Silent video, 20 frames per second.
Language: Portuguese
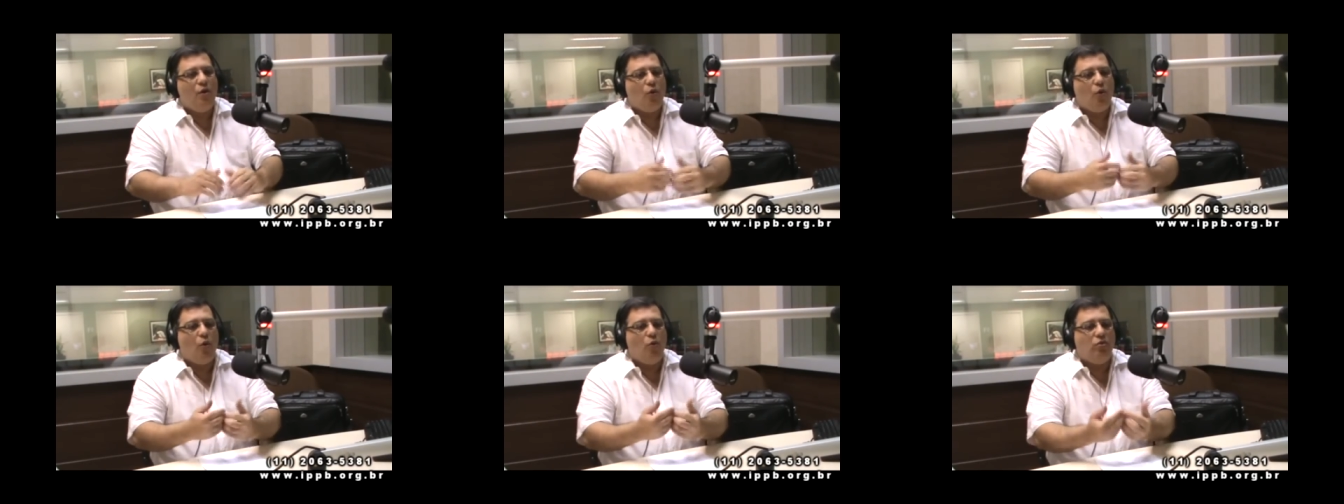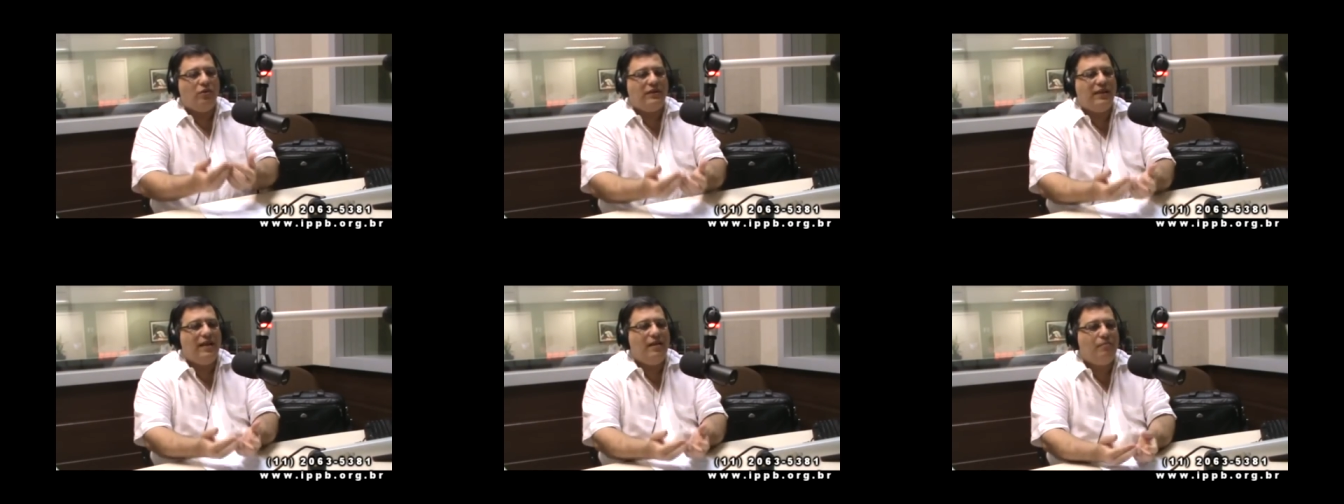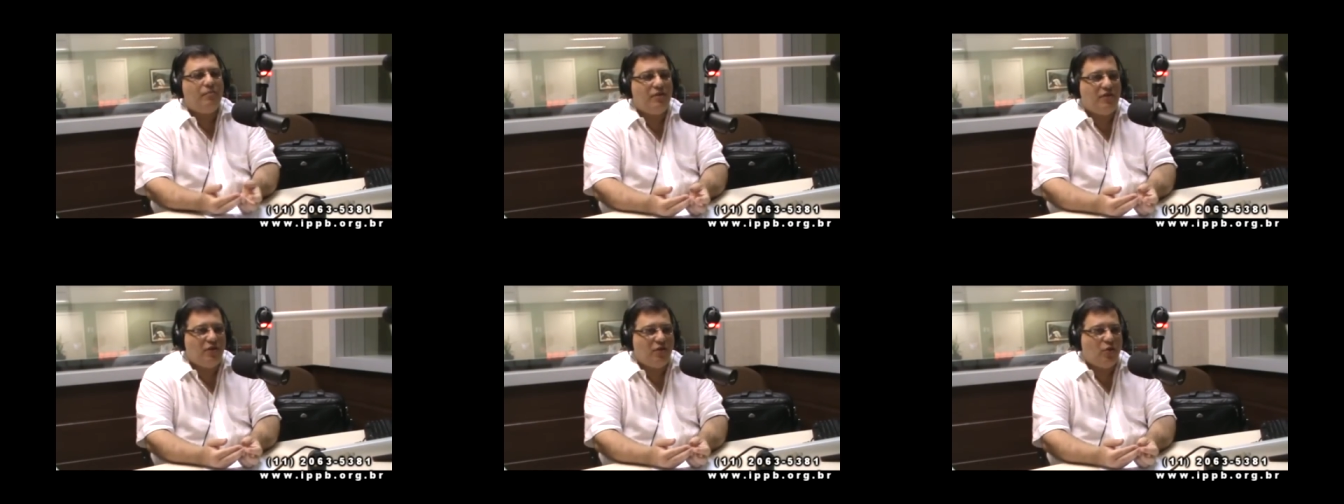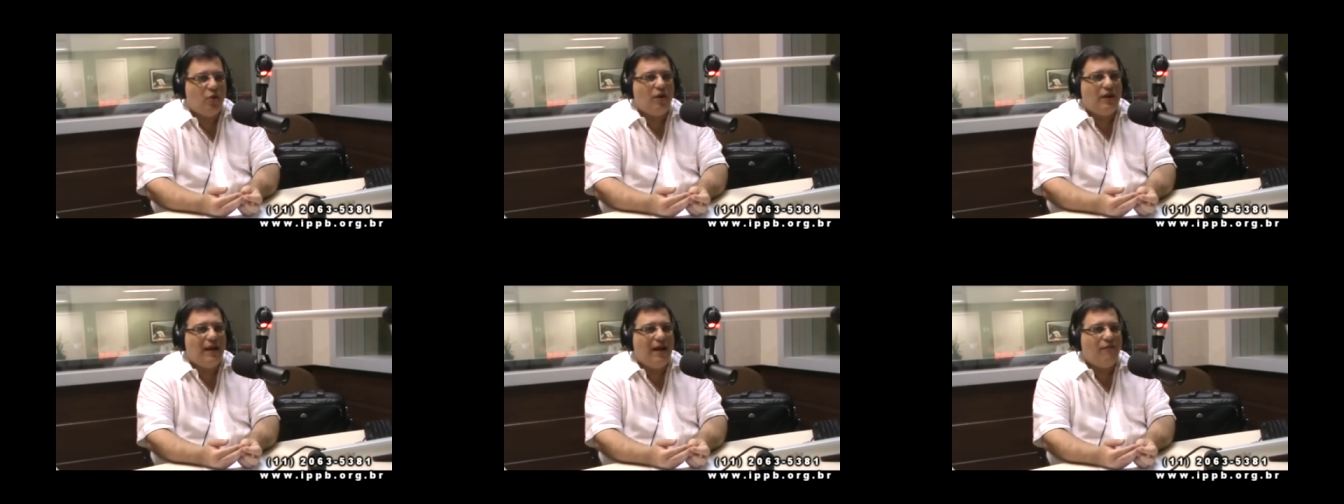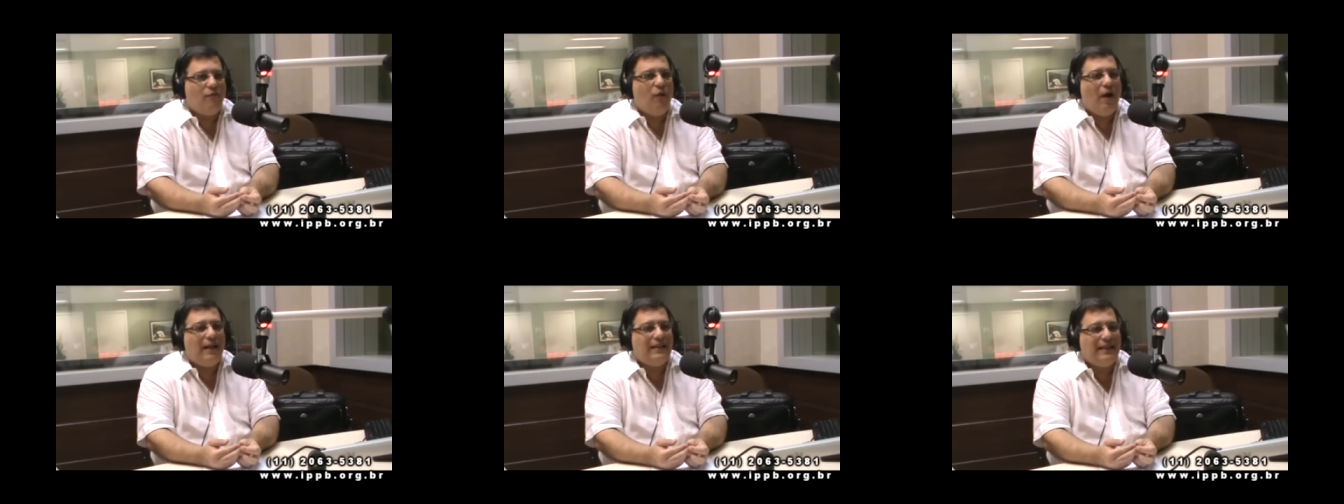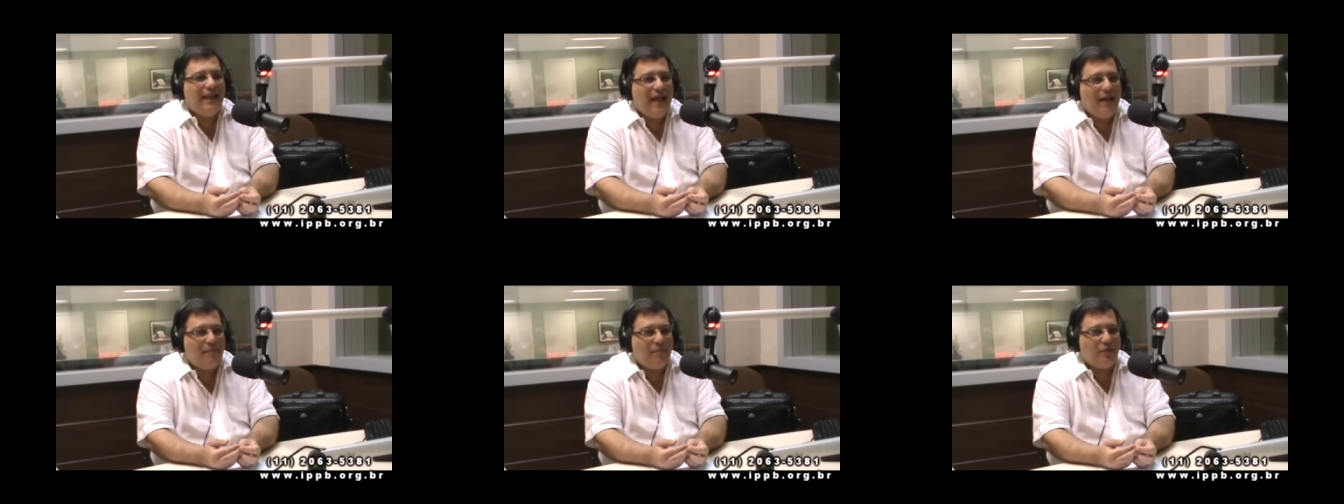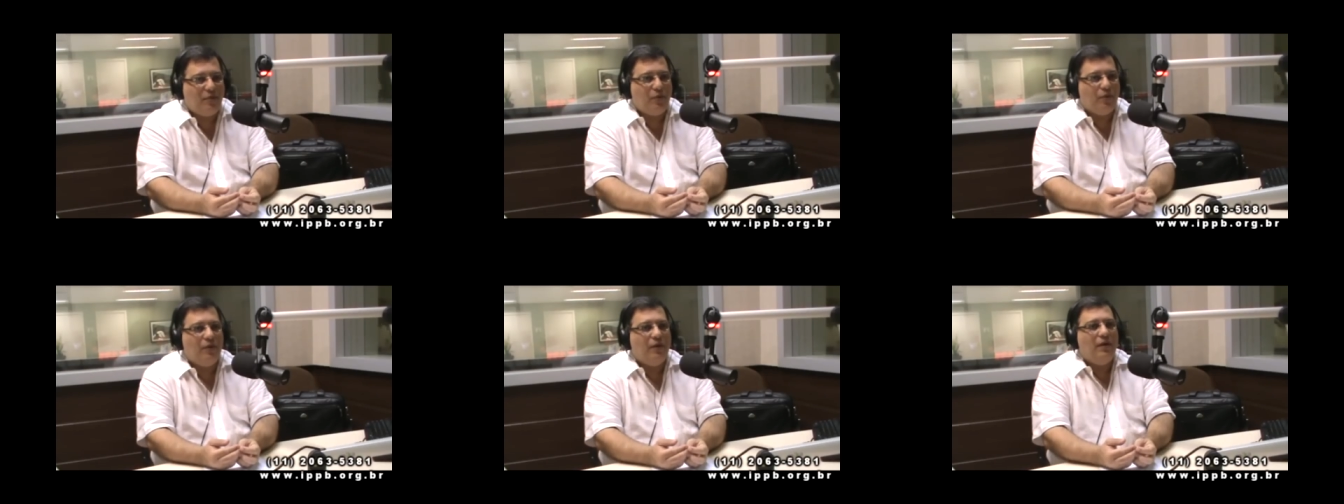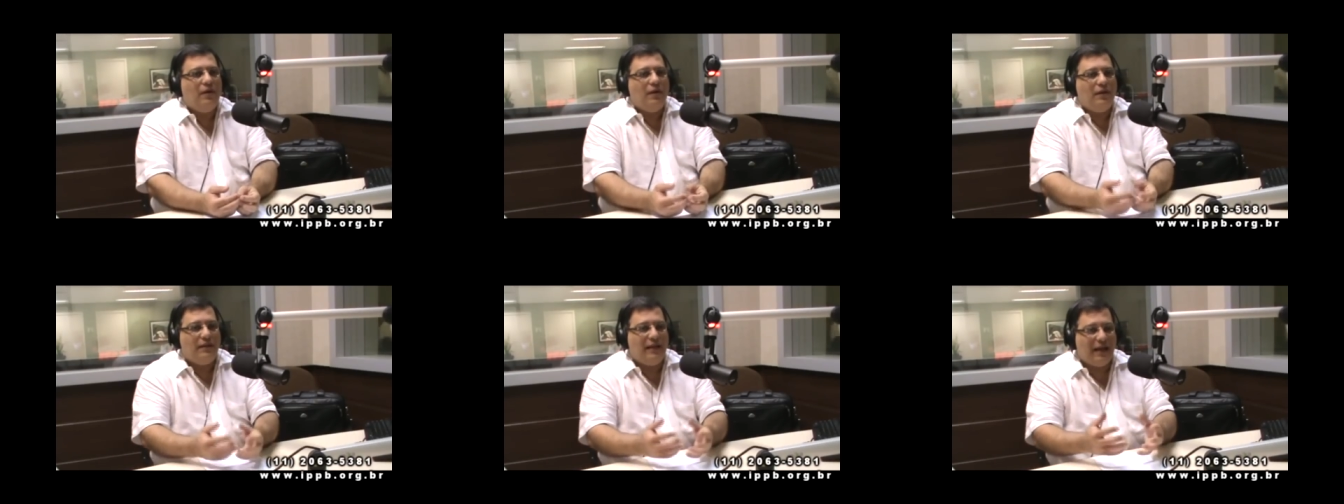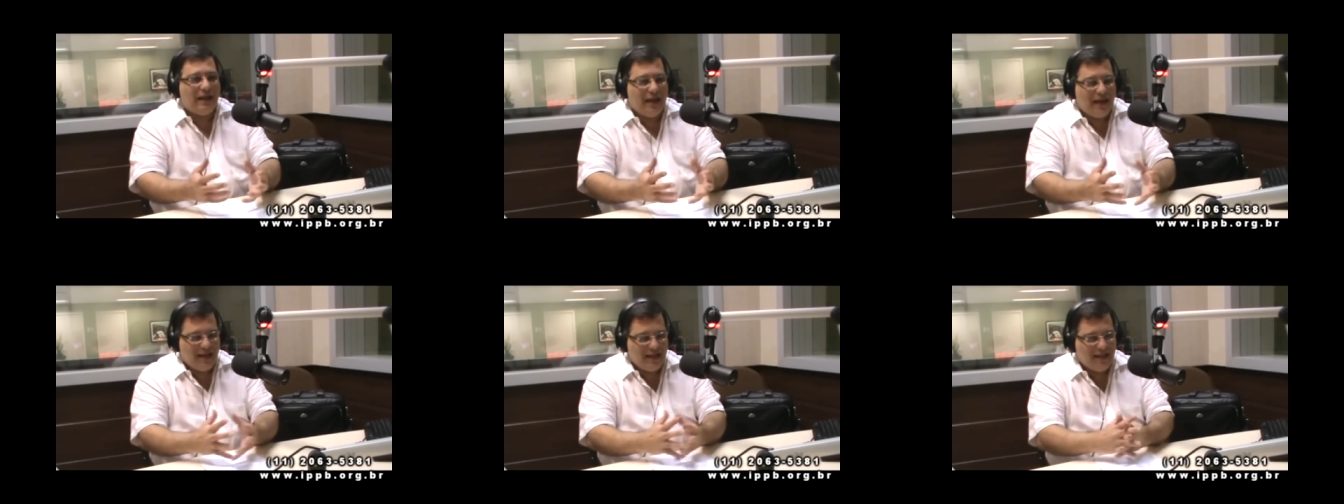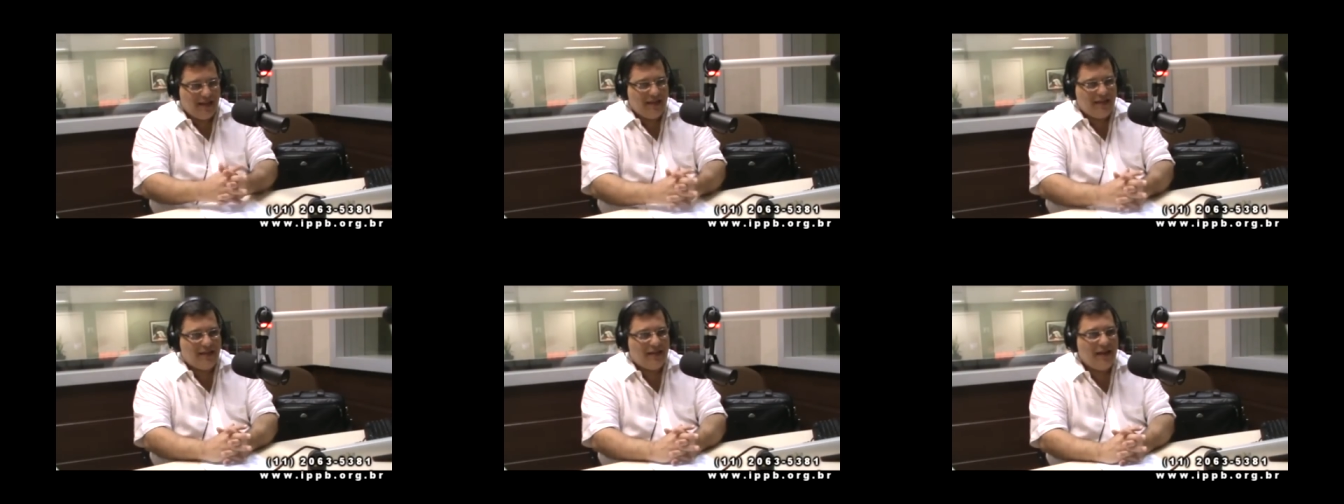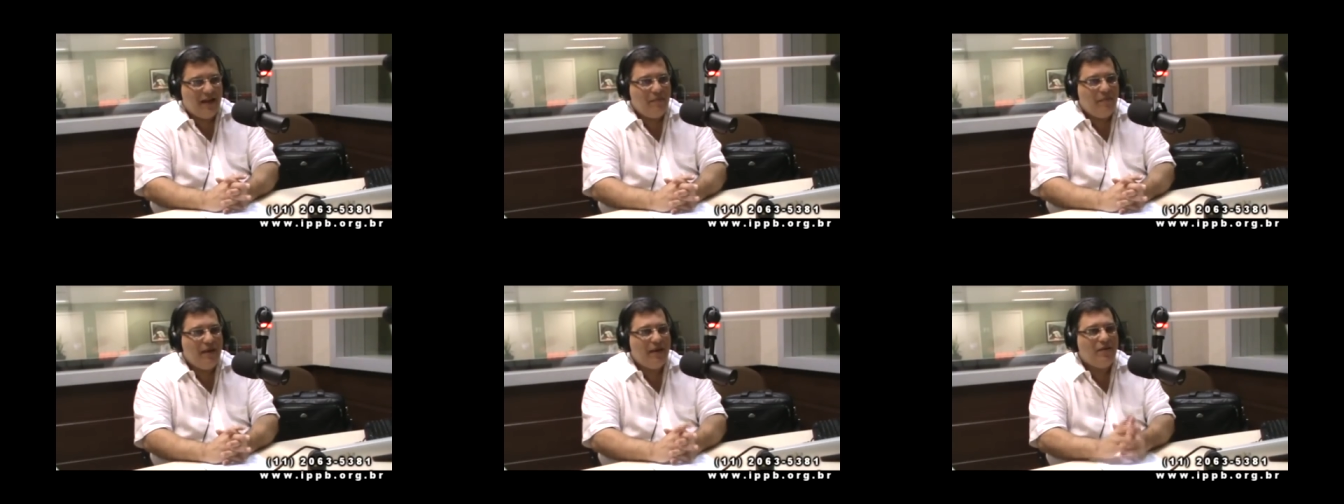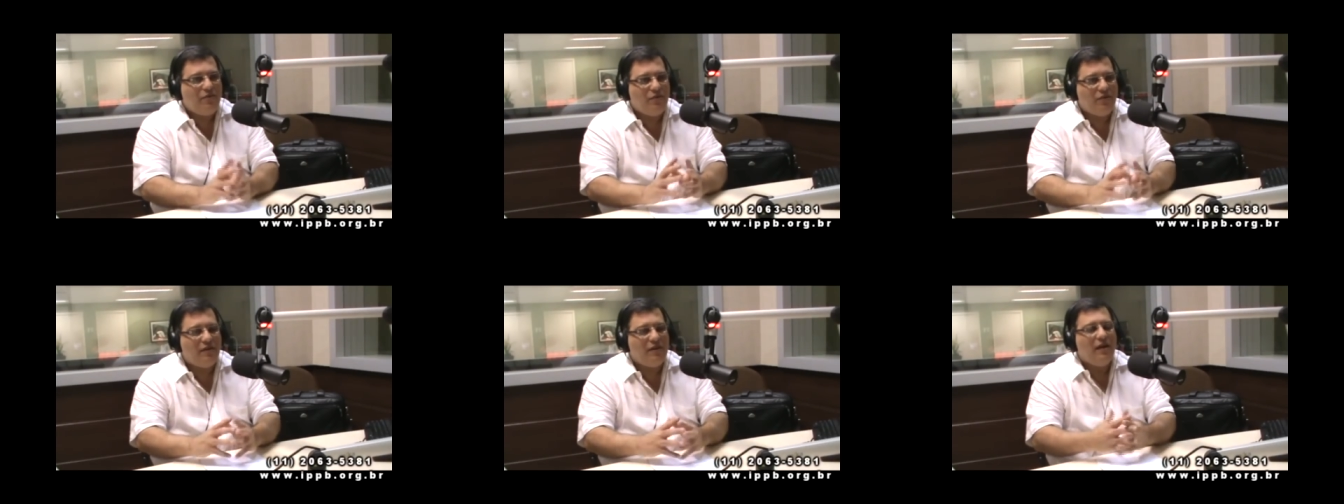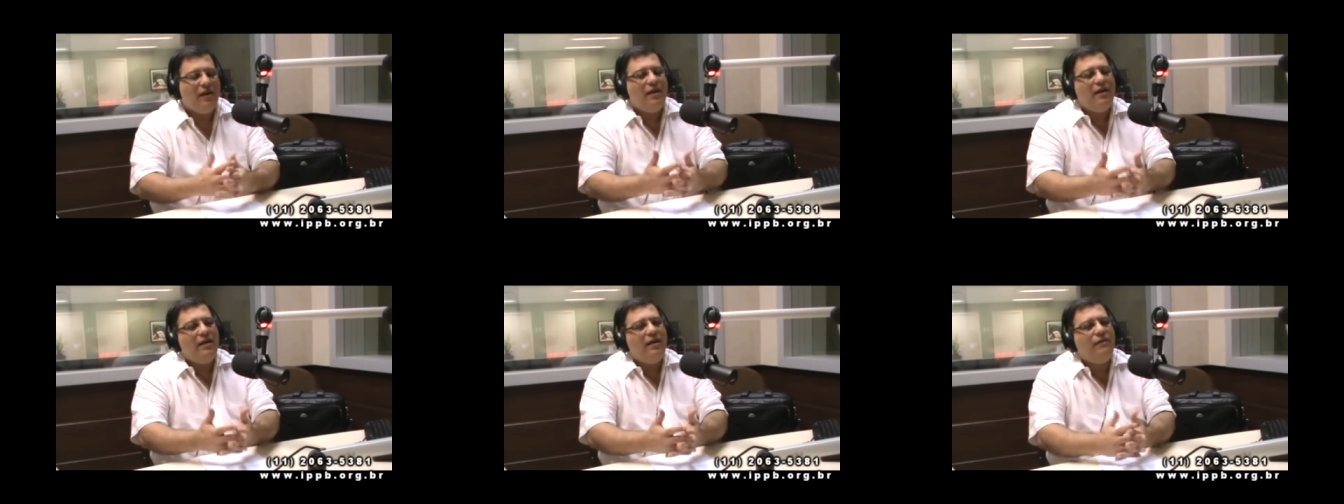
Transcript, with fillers: com o tempo se tornava um adepto daqueles ensinamentos